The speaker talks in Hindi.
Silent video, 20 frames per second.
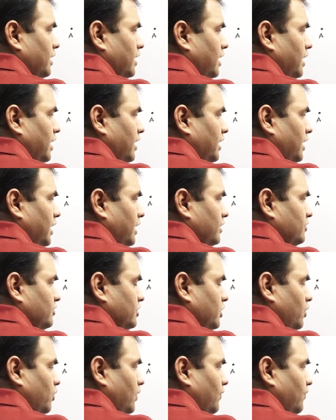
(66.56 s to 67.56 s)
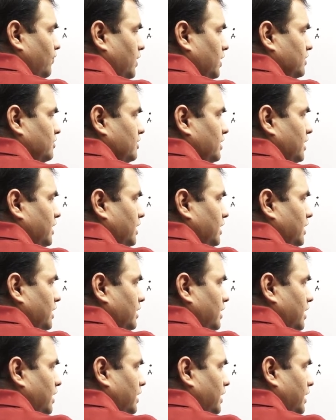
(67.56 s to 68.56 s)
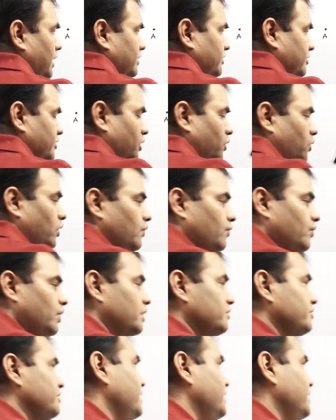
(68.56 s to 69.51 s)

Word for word: रहा है ना इससे कोई फ्लक्स लिंक कर रहा है ना इससे कोई फ्लक्स